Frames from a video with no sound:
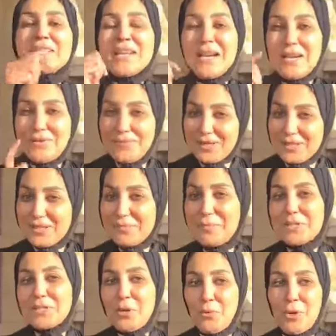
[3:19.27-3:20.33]
السنه اللي فاتت
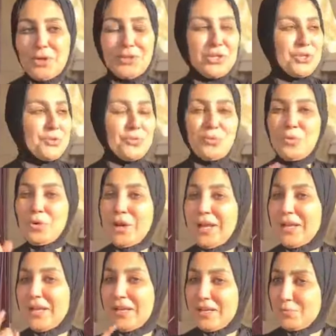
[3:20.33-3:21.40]
ما اتصورتش
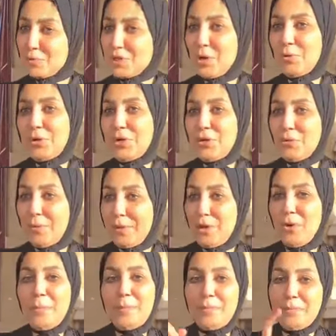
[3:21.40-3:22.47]
وجالي يعني مصورين
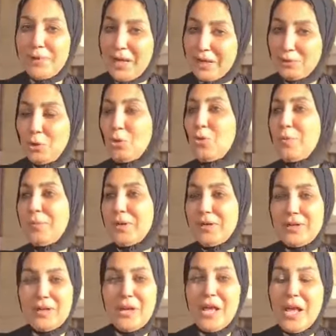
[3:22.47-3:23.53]
من عندكم
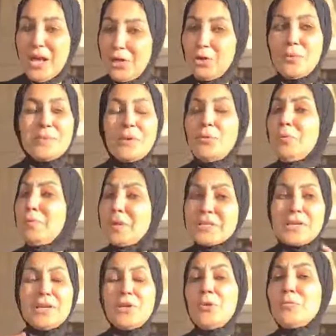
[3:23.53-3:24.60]
من يوم
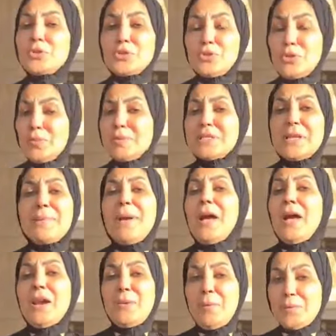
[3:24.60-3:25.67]
يوم يوم السابع
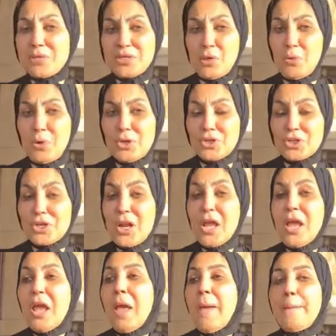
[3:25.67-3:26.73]
انا ما بتصورش انا
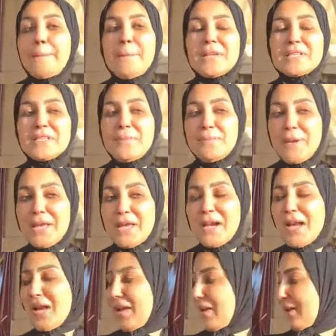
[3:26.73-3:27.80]
عارف ده بس
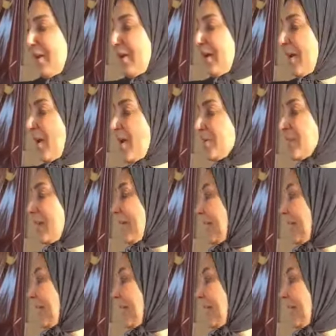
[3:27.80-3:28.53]
امبارح حصل